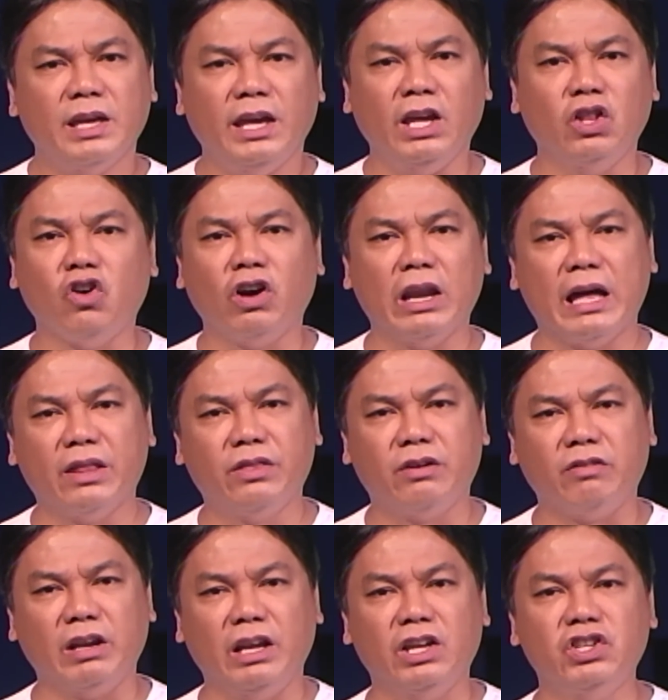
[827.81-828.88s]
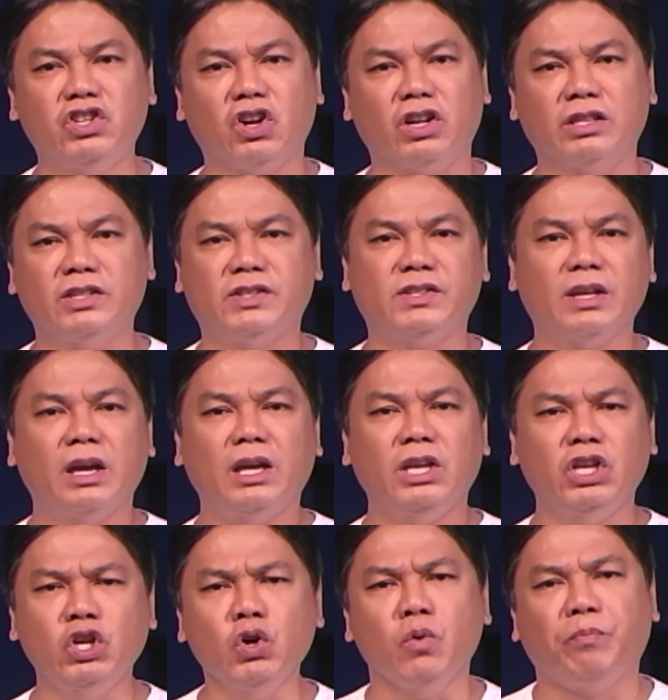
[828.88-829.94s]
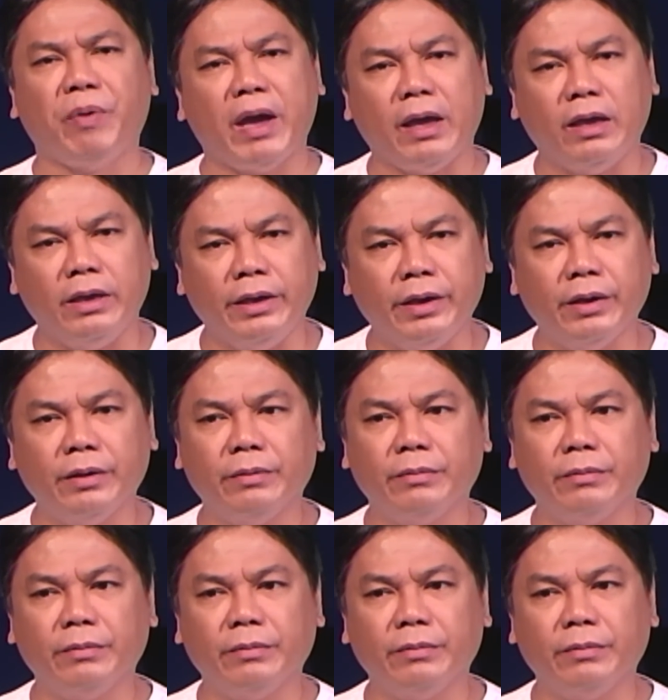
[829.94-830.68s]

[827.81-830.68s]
In all other religions, you pay.